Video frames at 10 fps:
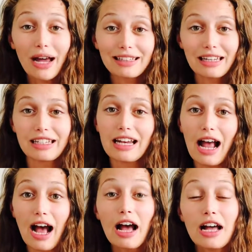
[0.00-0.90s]

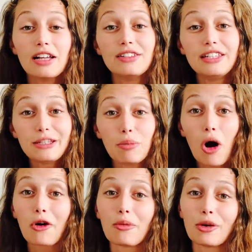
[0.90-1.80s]
partagez-la, dites-moi
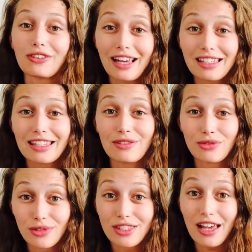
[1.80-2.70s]
en commentaire si
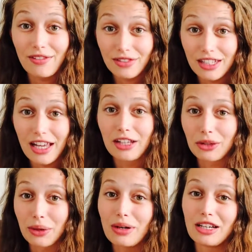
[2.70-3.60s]
vous saviez
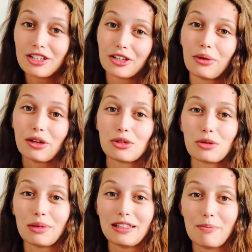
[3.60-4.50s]
que les Chinois ne se
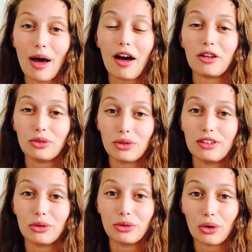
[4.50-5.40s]
mettaient pas de
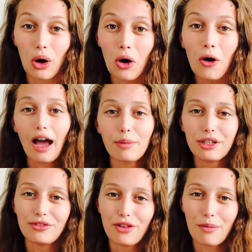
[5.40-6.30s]
déodorant,
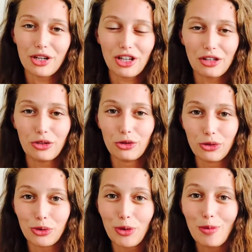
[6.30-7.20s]
abonnez-vous à ma chaîne
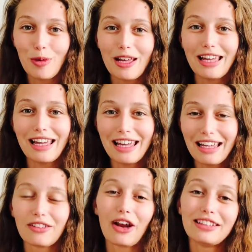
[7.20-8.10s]
YouTube,
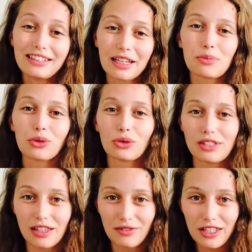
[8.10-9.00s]
et dans la description de
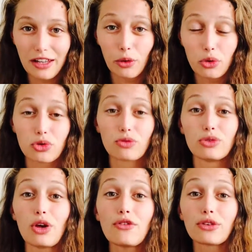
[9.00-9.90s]
cette vidéo, je
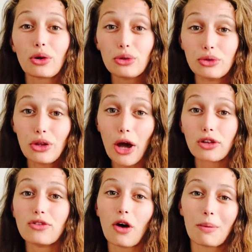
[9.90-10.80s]
vous offre une heure
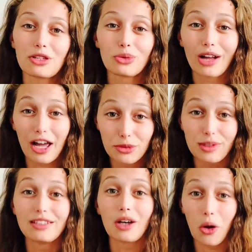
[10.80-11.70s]
de formation
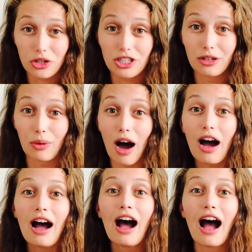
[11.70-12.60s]
gratuite en chinois,
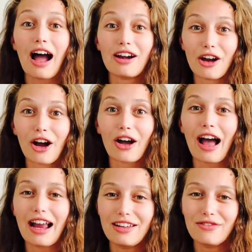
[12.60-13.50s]
alors
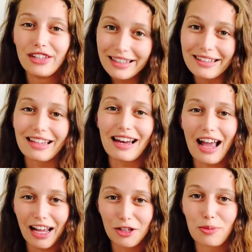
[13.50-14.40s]
allez vite la
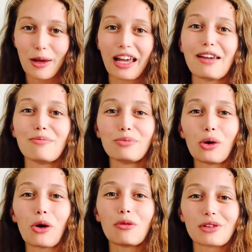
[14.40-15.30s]
récupérer
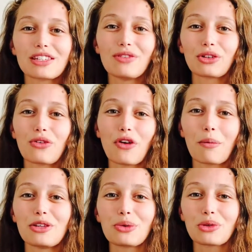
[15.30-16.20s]
pour commencer votre
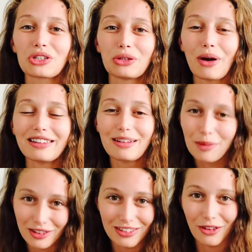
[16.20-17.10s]
formation en chinois dès
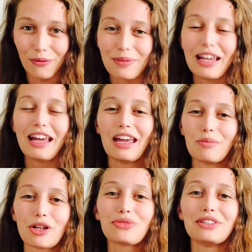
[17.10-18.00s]
maintenant. Et
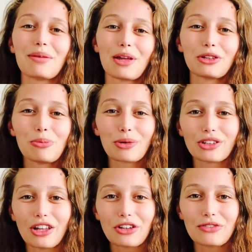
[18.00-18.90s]
moi, je vous dis à bientôt pour
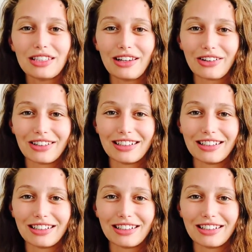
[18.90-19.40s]
une autre vidéo